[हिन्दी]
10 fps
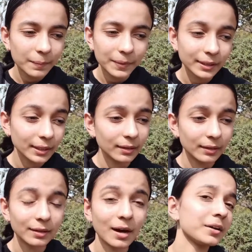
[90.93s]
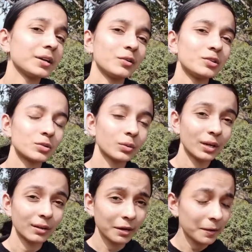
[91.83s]
आप अकेले खा रहे हो इट्स ओके
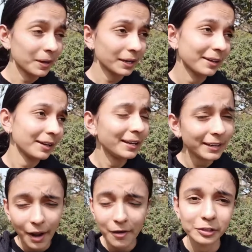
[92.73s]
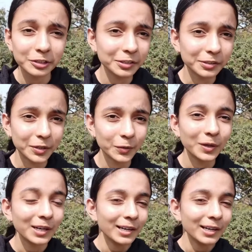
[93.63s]
okay अगर आप अकेले ट्रैवल कर रहे हो